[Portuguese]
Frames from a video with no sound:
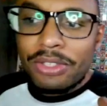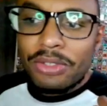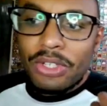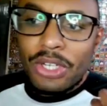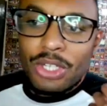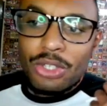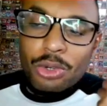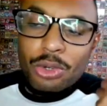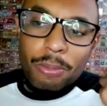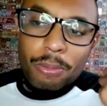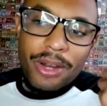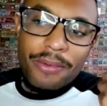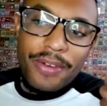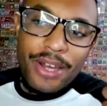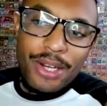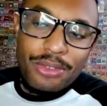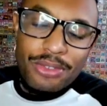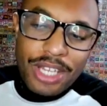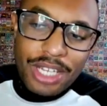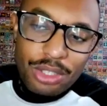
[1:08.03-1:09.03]
a gente comprar
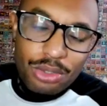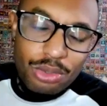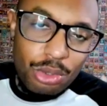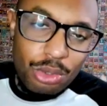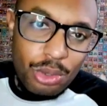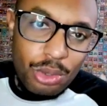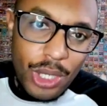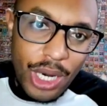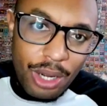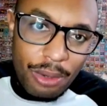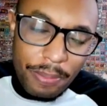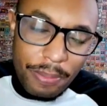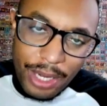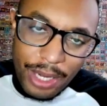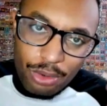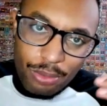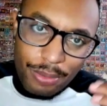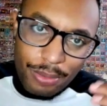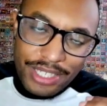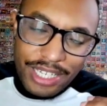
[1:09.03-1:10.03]
vários decks estrutural e
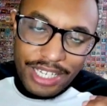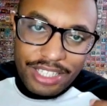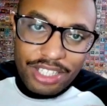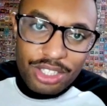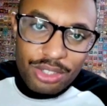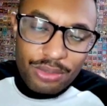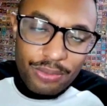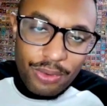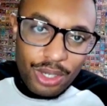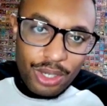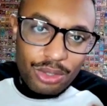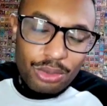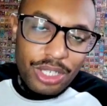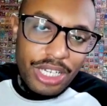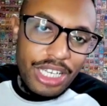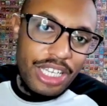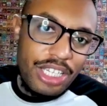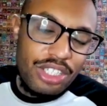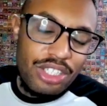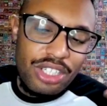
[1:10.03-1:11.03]
pegar algumas cartas de fora do
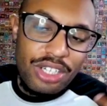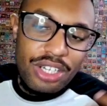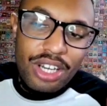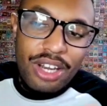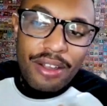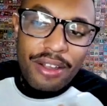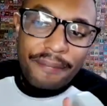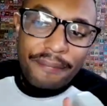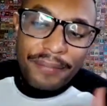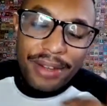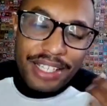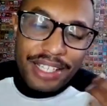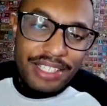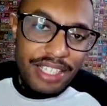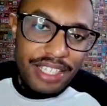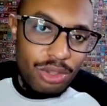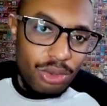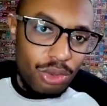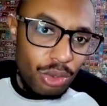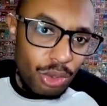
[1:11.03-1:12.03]
que a gente
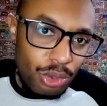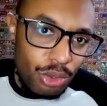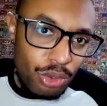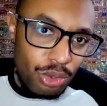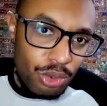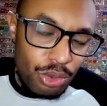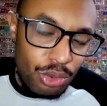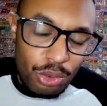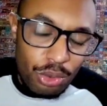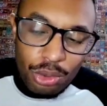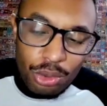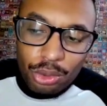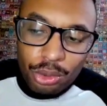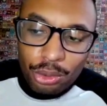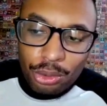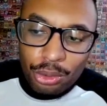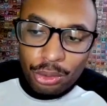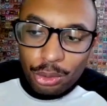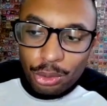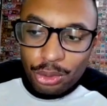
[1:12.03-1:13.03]
fazer todos
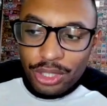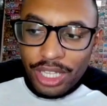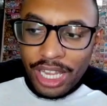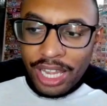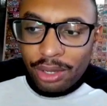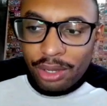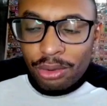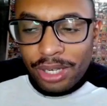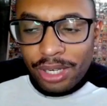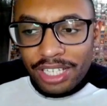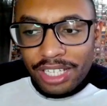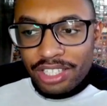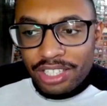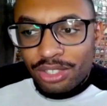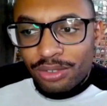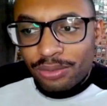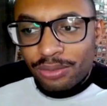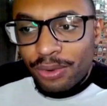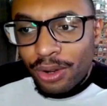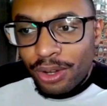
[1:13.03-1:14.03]
o, o deck com cartas
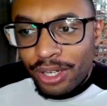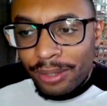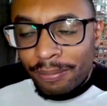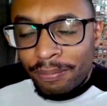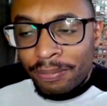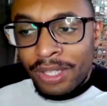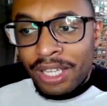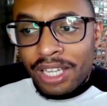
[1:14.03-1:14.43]
de fora